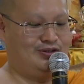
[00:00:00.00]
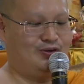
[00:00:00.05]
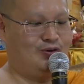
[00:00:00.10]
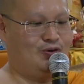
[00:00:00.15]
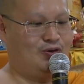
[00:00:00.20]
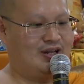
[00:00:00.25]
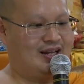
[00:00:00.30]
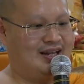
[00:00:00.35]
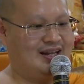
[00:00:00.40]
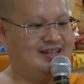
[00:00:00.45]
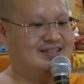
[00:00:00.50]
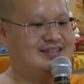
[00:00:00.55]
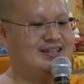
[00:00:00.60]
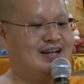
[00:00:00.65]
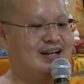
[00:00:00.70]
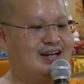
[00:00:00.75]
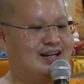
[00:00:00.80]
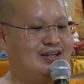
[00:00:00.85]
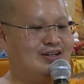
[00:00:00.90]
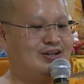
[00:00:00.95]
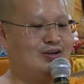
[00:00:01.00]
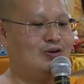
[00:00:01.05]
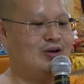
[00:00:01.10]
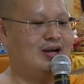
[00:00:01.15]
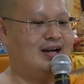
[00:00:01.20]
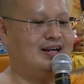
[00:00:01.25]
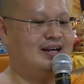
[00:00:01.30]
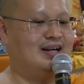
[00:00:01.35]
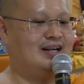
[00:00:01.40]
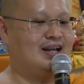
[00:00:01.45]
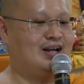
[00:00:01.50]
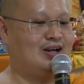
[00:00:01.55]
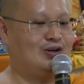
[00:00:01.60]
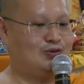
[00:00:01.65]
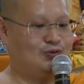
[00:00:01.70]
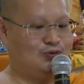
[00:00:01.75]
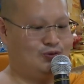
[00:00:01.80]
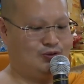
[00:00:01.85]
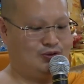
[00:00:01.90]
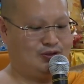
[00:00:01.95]
Oke, sekarang kalau Anda
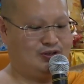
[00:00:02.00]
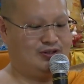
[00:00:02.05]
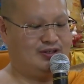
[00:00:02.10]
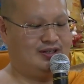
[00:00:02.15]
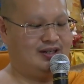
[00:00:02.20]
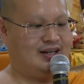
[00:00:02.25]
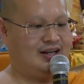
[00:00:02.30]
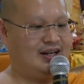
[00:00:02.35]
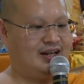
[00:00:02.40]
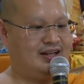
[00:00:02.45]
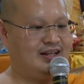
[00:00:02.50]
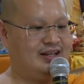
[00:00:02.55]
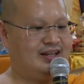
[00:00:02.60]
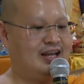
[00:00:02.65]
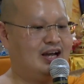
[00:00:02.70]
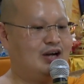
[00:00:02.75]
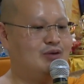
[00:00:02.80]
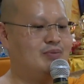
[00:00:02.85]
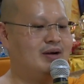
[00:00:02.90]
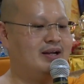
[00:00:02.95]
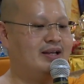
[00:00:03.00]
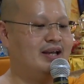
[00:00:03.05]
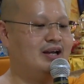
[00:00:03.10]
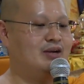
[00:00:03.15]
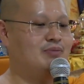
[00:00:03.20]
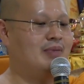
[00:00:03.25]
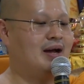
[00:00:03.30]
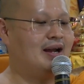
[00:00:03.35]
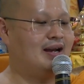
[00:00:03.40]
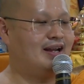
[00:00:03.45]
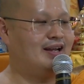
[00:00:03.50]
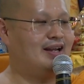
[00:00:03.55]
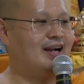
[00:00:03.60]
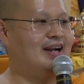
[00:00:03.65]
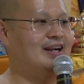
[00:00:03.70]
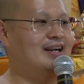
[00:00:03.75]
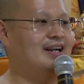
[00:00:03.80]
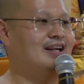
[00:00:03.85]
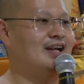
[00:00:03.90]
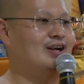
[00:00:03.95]
takut, yang bagian mana yang
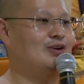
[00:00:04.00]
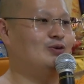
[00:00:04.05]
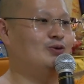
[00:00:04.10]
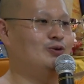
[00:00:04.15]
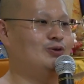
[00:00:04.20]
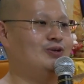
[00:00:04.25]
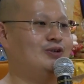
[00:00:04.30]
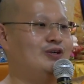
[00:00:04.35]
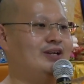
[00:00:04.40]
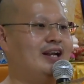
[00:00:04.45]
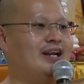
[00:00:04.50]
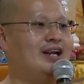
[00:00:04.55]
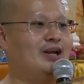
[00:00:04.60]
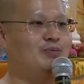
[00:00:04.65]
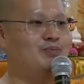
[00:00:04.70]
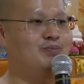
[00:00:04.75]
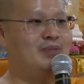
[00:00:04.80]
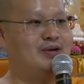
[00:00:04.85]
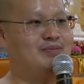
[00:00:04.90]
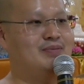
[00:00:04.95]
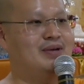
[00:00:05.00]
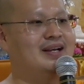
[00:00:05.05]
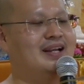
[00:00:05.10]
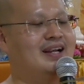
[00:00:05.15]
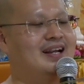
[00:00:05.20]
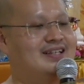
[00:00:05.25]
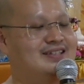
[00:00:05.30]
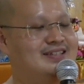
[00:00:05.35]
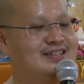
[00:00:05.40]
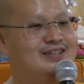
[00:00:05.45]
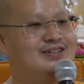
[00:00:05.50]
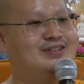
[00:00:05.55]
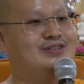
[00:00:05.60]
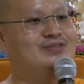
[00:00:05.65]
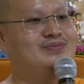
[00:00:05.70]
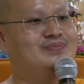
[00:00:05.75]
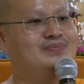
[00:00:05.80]
Anda takut? Ini ada empat Banda kasih.